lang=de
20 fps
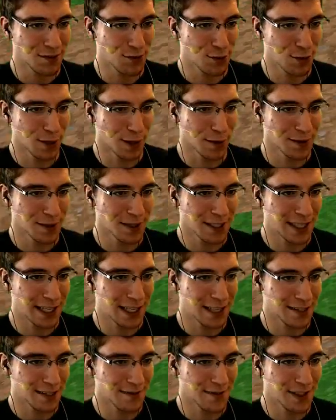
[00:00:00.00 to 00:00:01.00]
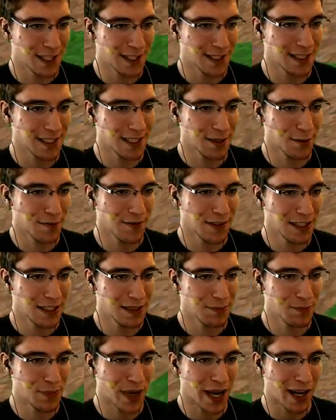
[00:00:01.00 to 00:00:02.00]
schön aussehen lassen will, dass ich ja irgendwie
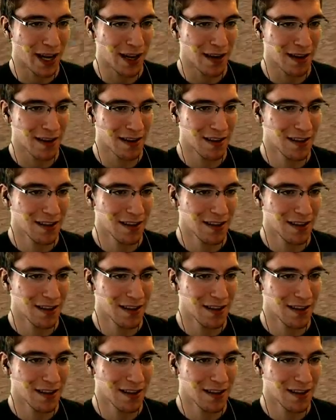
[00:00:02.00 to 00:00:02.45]
diesen Berg